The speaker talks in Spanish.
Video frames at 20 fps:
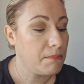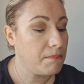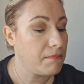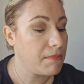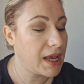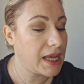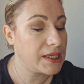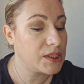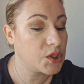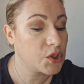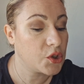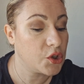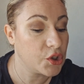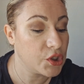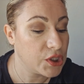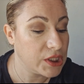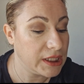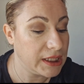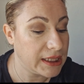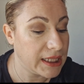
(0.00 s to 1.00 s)
Más
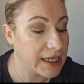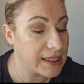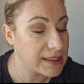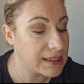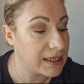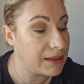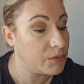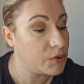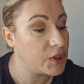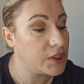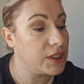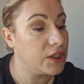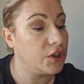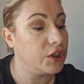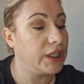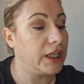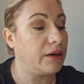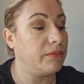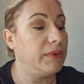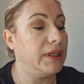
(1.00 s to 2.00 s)
cositas que hemos
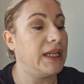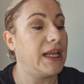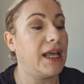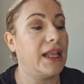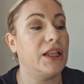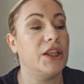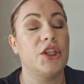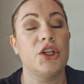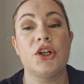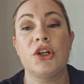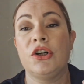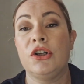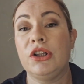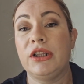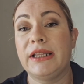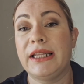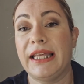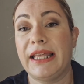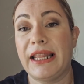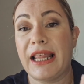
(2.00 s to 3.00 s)
ido terminando
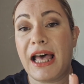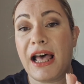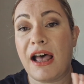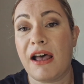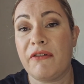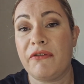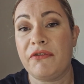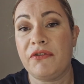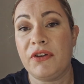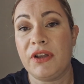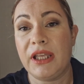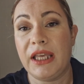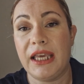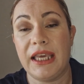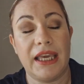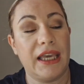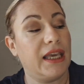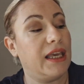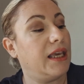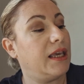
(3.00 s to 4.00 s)
de DAF,
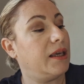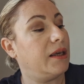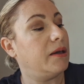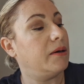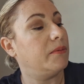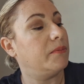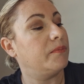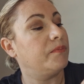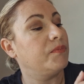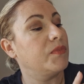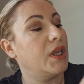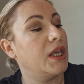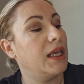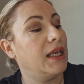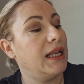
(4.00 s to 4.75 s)
eh,